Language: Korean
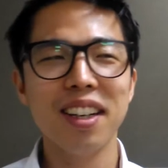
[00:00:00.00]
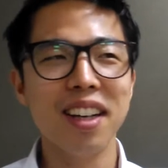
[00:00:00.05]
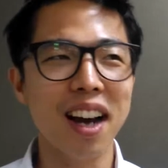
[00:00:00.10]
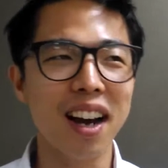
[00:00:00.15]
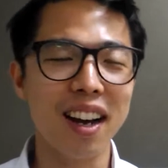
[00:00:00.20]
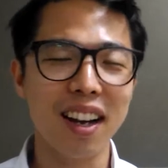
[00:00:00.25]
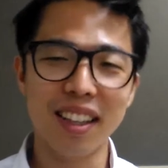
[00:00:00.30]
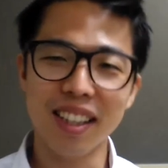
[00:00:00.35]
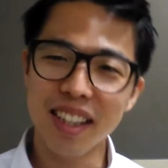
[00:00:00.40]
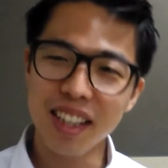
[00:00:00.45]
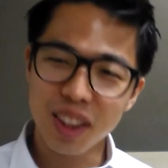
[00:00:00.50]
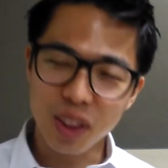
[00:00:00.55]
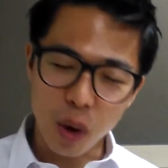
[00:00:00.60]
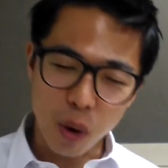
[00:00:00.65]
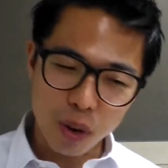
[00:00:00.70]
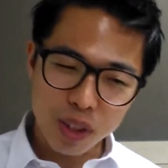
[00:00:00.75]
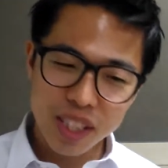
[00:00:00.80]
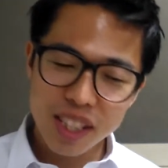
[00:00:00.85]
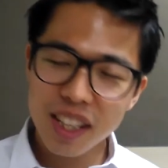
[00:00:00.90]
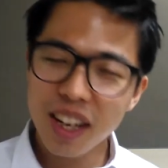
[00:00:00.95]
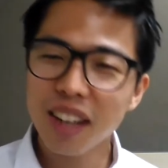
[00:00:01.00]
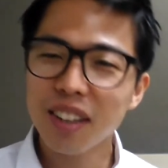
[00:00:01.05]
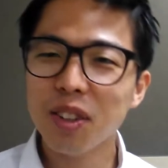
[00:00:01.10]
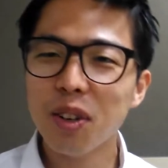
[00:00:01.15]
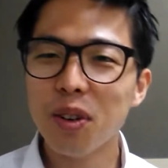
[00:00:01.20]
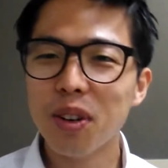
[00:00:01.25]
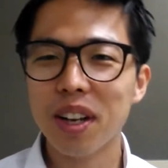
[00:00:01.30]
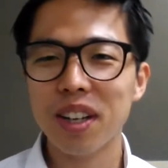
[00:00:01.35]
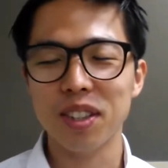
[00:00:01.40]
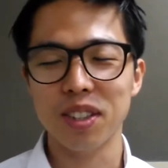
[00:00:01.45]
약간 이 덕질하는
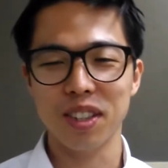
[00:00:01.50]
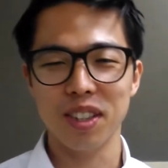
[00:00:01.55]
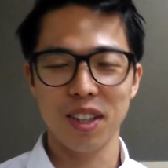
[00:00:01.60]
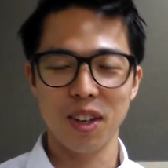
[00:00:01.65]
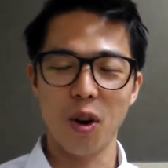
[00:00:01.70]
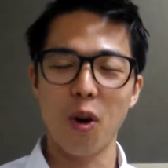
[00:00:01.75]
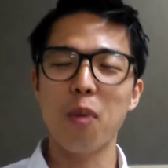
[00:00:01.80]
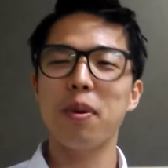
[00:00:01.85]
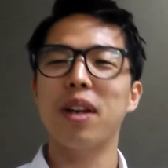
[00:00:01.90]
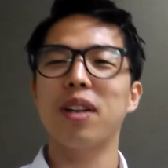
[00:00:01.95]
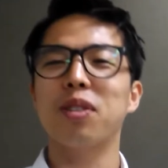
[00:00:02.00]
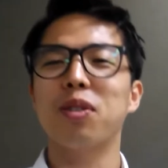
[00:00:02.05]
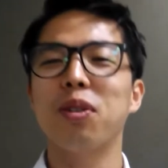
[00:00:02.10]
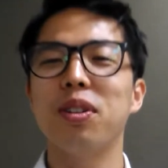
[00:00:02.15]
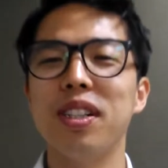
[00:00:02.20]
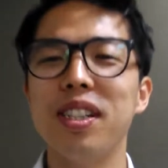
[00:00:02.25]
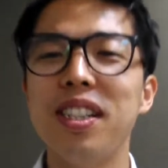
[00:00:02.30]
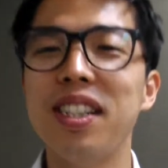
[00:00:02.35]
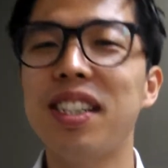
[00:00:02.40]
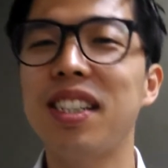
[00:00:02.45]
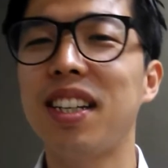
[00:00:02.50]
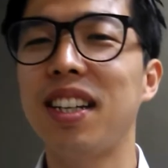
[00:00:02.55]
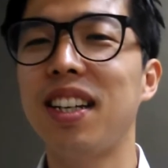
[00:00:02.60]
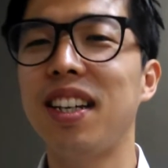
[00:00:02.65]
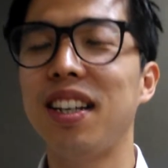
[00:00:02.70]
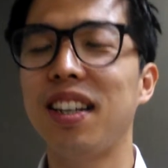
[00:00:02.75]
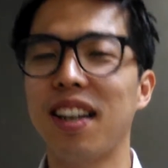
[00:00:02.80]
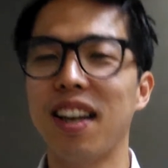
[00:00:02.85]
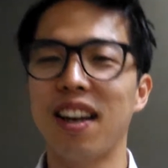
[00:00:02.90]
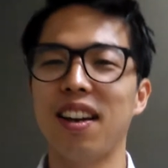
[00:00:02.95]
거랑 업이랑 전
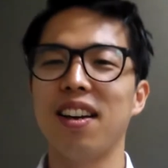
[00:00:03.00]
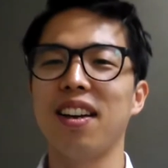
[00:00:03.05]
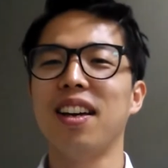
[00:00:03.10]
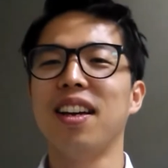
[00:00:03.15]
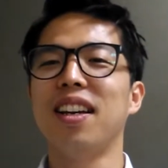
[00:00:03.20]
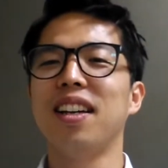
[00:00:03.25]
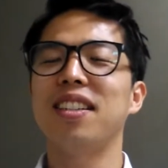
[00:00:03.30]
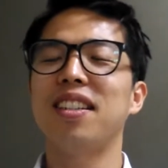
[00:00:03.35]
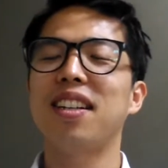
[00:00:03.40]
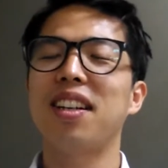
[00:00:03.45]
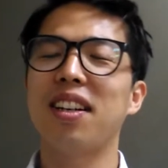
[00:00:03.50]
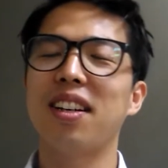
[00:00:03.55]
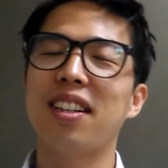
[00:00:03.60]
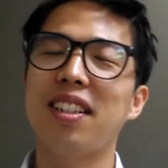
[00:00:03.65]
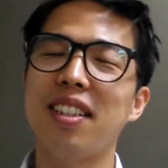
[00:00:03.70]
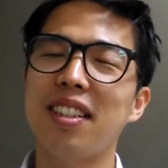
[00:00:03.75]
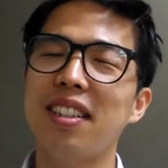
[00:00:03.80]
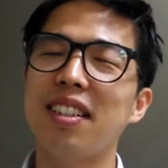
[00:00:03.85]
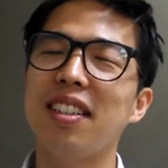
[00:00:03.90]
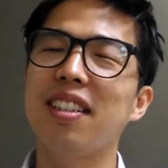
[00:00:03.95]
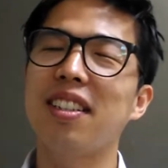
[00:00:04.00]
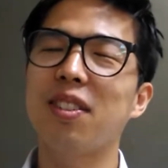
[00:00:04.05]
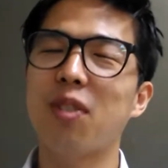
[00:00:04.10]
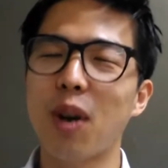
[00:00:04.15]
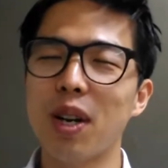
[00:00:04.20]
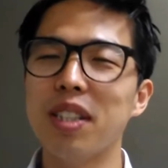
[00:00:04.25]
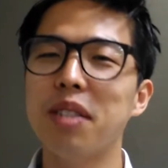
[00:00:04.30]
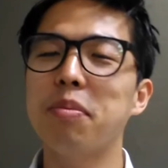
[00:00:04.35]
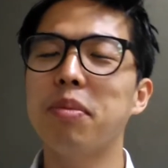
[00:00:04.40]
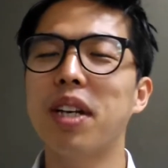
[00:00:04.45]
일치시킨 게 제
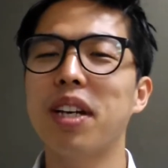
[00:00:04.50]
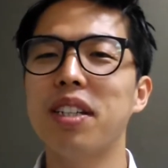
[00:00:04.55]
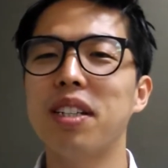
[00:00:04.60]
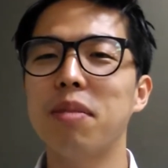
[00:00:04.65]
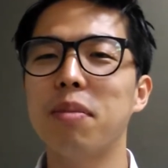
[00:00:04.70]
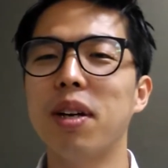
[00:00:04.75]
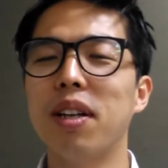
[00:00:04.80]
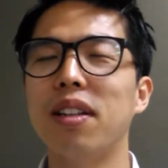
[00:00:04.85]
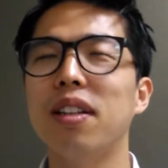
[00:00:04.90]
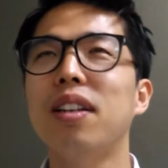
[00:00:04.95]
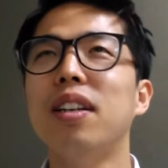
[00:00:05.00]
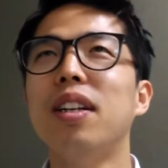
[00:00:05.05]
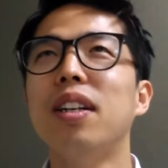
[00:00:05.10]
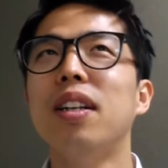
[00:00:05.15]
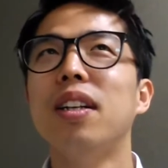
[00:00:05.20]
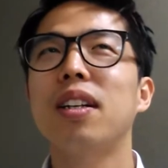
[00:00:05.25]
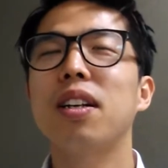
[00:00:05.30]
큰 관심사이지만,